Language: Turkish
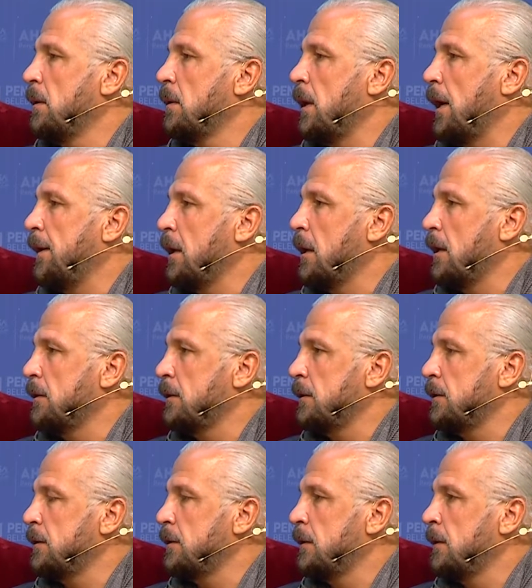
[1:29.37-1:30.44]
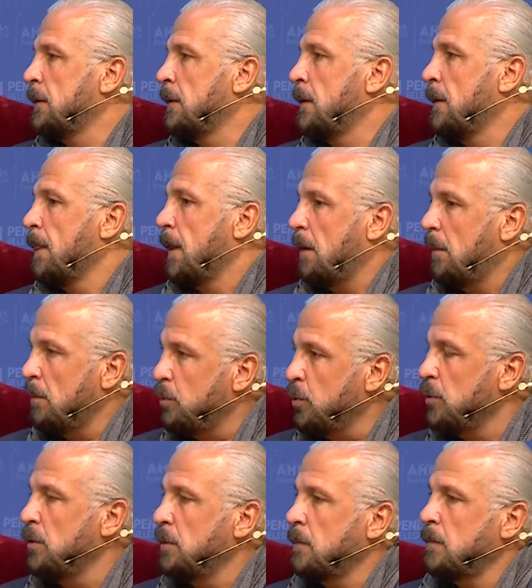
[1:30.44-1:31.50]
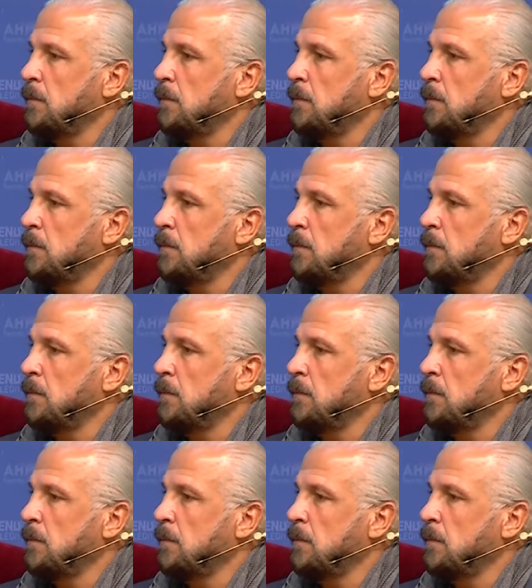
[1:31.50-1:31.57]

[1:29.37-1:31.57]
kaynak aktarırdık. Ama bugün